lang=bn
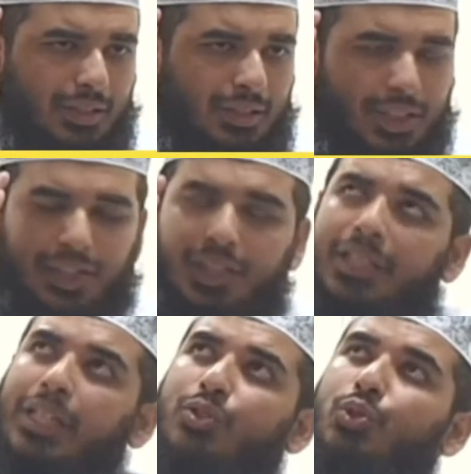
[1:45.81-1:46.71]

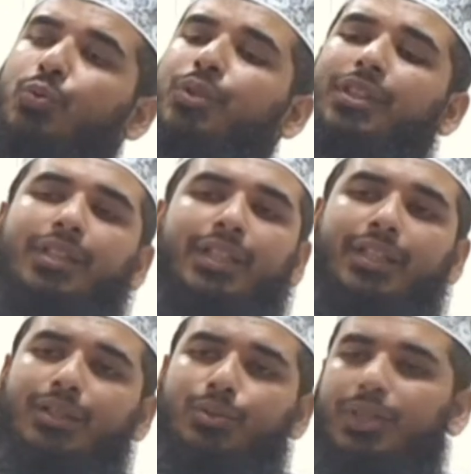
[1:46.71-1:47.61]
দৃষ্টিকে একটু উপরের দিকে
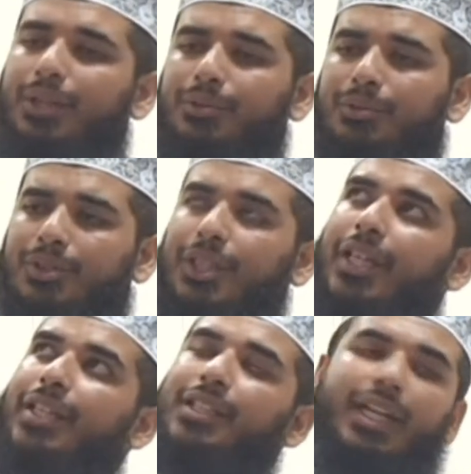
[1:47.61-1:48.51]
উঠাও
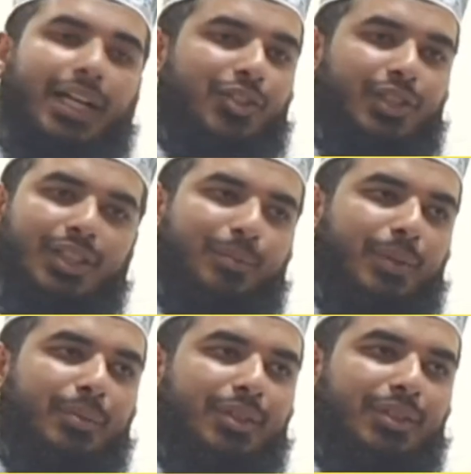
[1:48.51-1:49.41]
সেখানে একটি আকাশ দেখতে
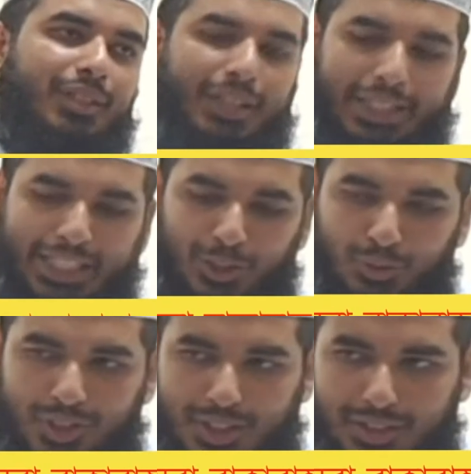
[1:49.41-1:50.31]
পাবে একটু
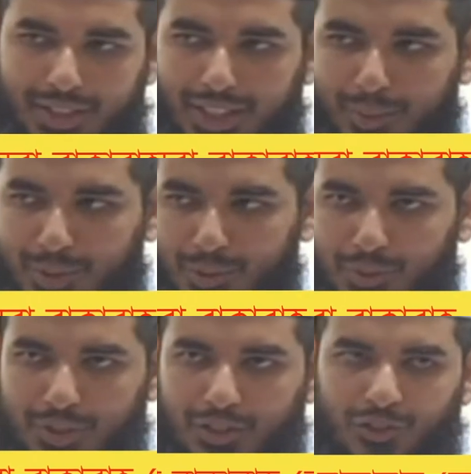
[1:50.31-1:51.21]
নিচের দিকে নামাও
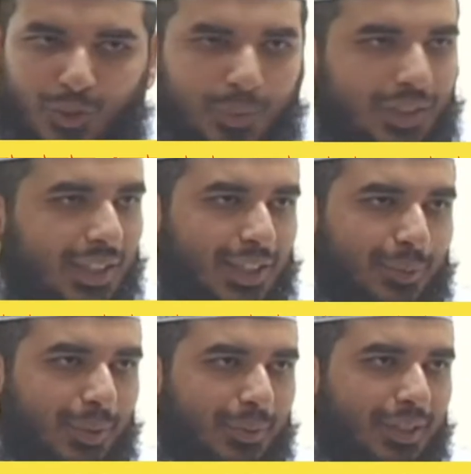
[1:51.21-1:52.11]
জমিন দেখতে
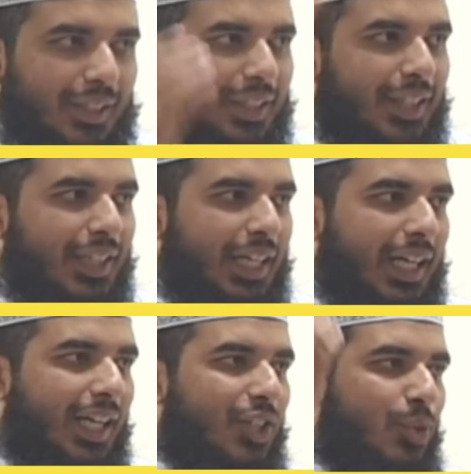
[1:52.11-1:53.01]
পাবে এই
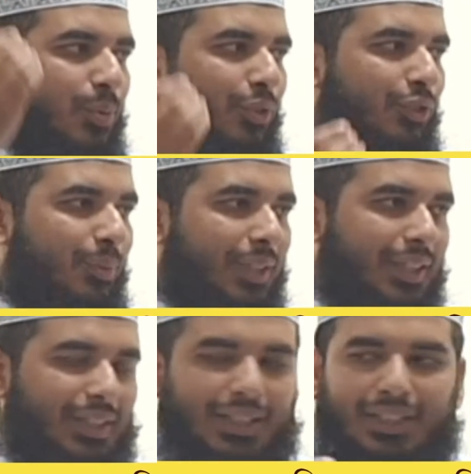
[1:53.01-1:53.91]
আকাশ এবং জমিন
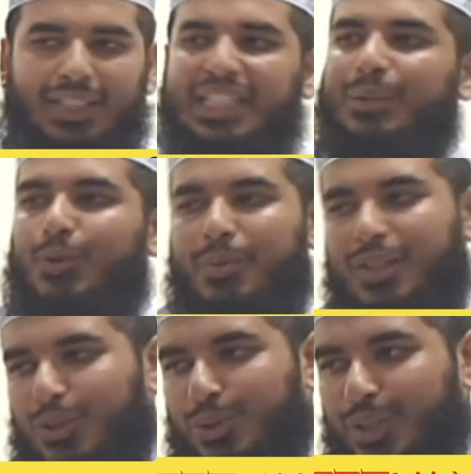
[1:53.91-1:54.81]
কি এটা
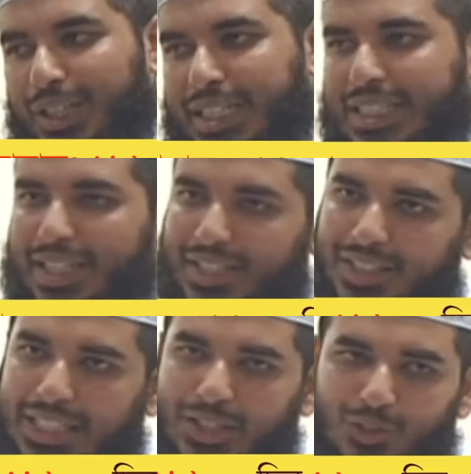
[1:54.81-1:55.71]
প্রমাণিত করে না যে
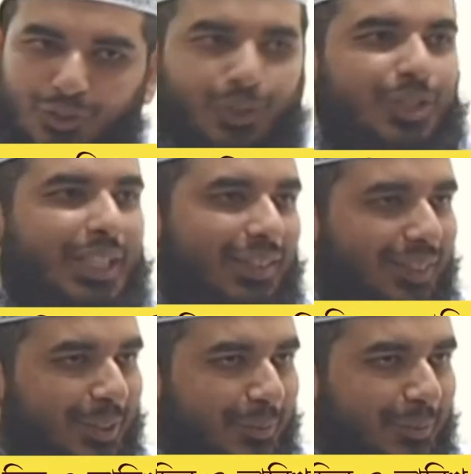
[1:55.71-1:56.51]
একজন স্রষ্টা আছেন